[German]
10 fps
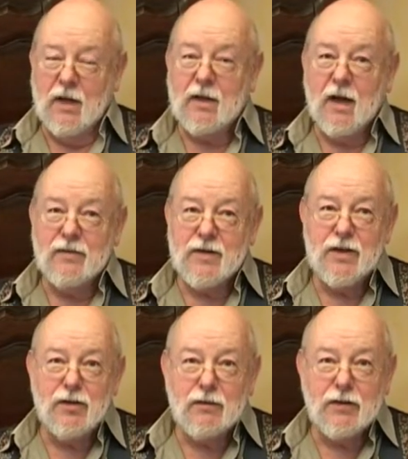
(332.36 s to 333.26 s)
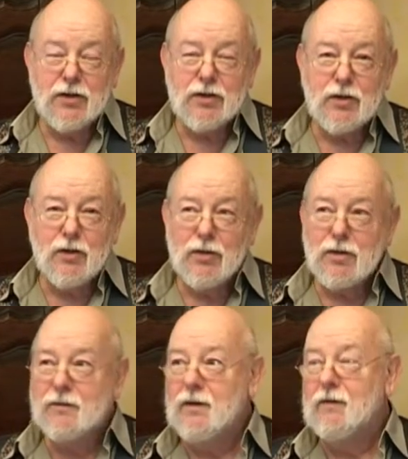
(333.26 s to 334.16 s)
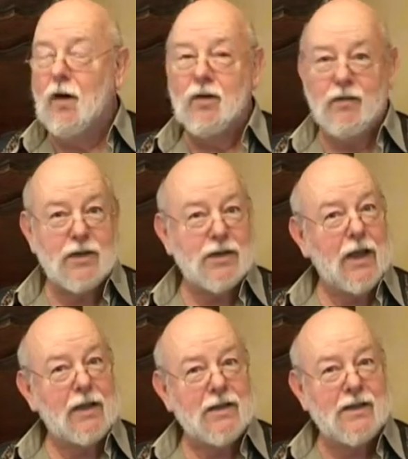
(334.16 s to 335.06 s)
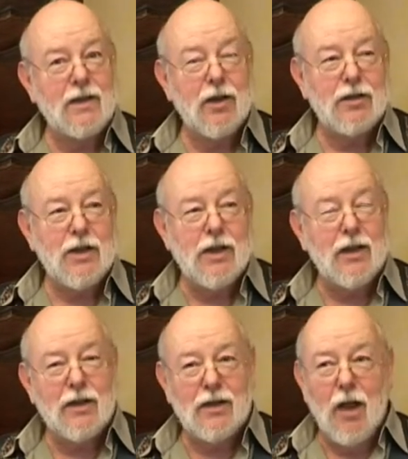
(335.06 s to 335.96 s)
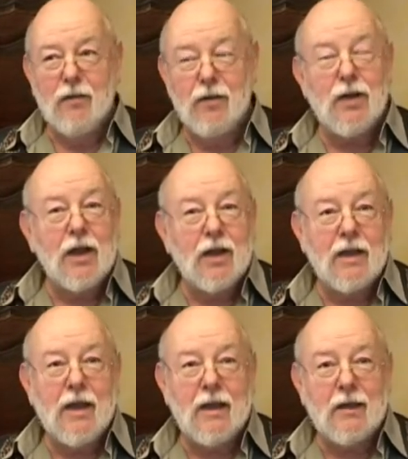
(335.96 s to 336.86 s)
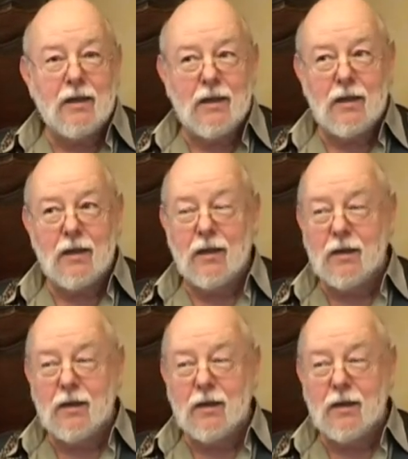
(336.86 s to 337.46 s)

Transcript: die treffen sich auf der Straße. Von was reden sie natürlich? Von ihren Kindern.